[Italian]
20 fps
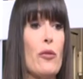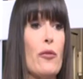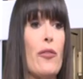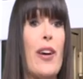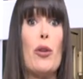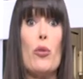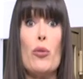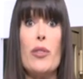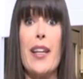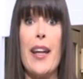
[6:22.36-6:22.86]

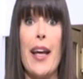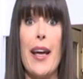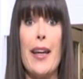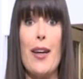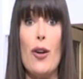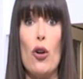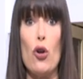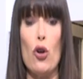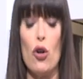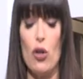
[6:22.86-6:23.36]

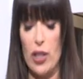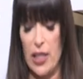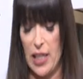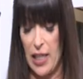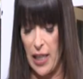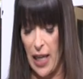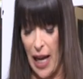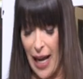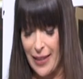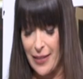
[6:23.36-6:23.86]
valuterei con
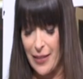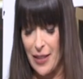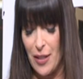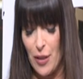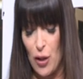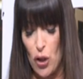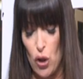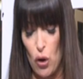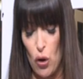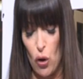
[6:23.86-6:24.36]

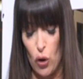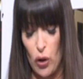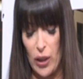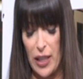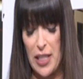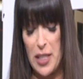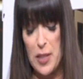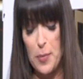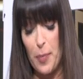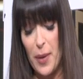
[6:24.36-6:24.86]

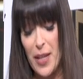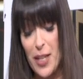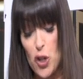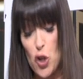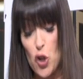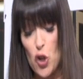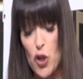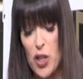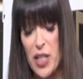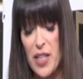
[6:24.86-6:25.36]
attenzione.
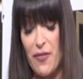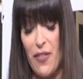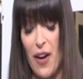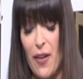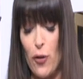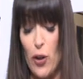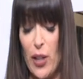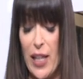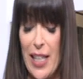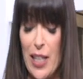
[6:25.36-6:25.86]
Spesso si
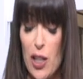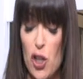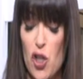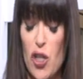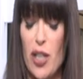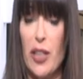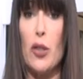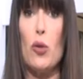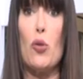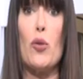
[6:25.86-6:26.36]

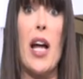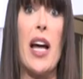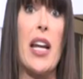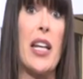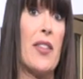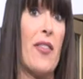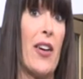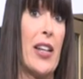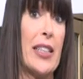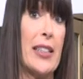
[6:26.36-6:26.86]
favoleggia di una
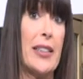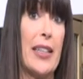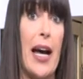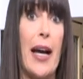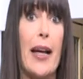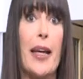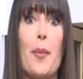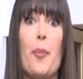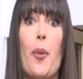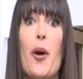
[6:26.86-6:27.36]

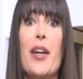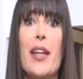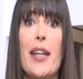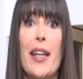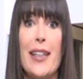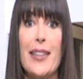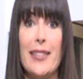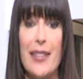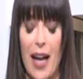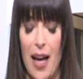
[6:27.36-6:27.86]
rivalità che poi in
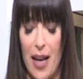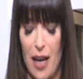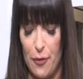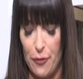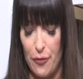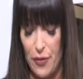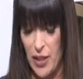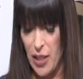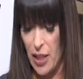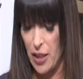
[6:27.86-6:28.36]
realtà alla
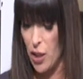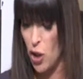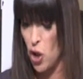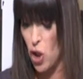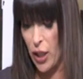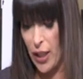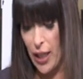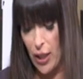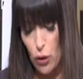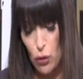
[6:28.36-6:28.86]
fine
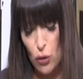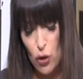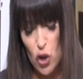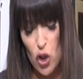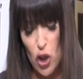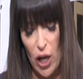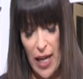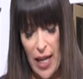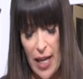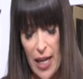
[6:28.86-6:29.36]
dice che non
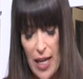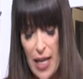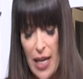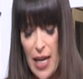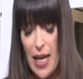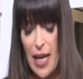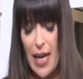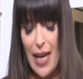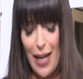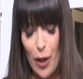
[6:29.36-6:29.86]
c'è
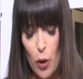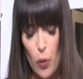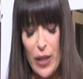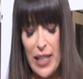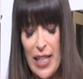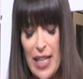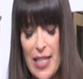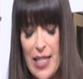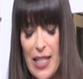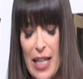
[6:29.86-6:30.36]
e
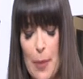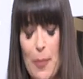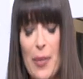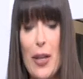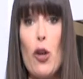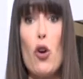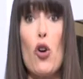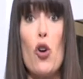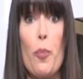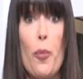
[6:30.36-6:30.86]
quella sarebbe
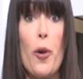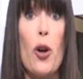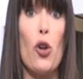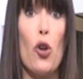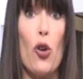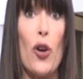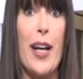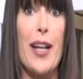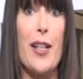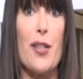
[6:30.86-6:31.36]

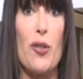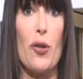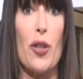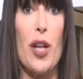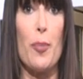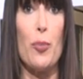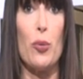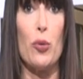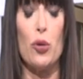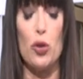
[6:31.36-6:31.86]
l'occasione
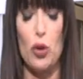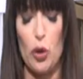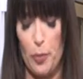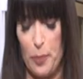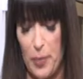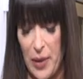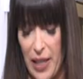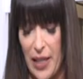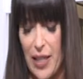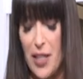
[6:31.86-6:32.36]
appunto
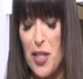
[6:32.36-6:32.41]
per